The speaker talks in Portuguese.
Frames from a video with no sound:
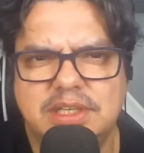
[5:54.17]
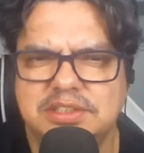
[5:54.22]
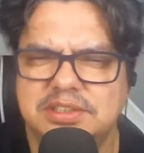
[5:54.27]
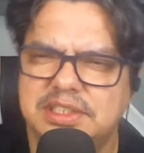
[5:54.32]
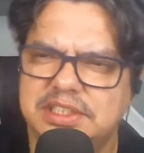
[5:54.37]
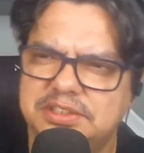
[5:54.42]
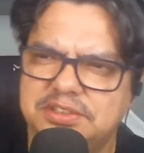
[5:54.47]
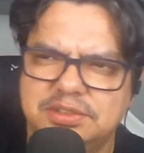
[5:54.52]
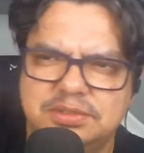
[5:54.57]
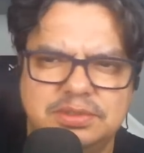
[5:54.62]
Acho
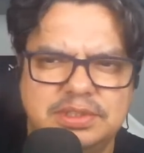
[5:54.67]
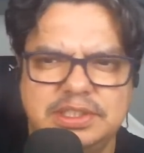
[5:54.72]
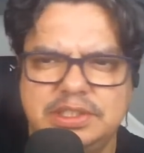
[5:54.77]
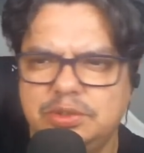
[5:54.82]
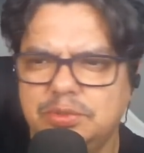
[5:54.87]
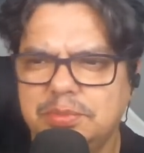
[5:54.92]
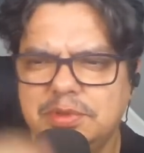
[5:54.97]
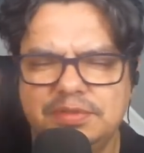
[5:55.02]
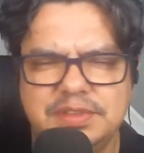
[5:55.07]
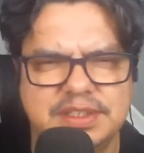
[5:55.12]
acredito que
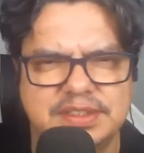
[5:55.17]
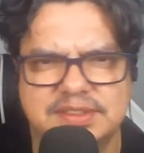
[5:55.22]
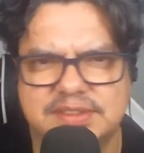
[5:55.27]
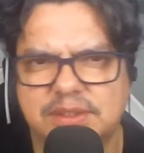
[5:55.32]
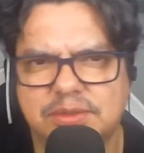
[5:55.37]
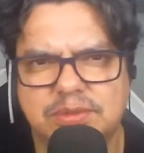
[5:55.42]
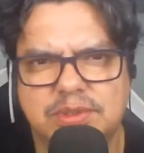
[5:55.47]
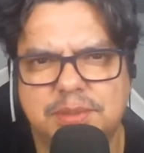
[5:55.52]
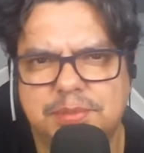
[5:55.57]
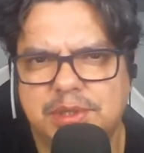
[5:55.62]
nenhuma
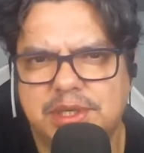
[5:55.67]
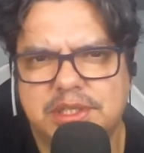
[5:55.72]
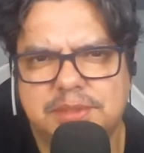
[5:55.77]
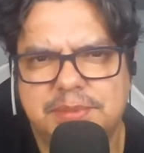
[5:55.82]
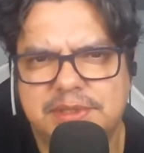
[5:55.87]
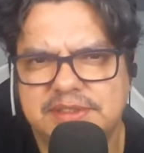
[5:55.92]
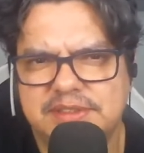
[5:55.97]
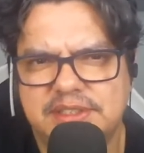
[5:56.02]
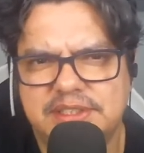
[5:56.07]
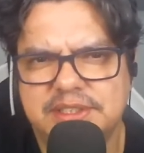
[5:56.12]
versão do Campeonato
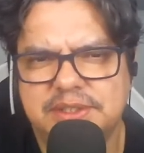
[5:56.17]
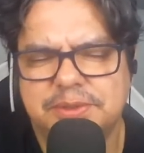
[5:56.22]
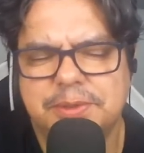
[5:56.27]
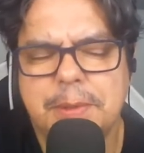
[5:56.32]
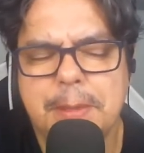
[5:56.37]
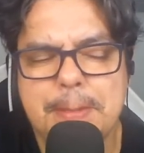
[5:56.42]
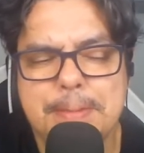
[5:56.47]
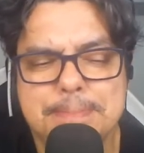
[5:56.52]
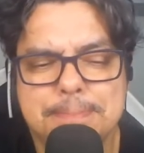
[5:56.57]
Brasileiro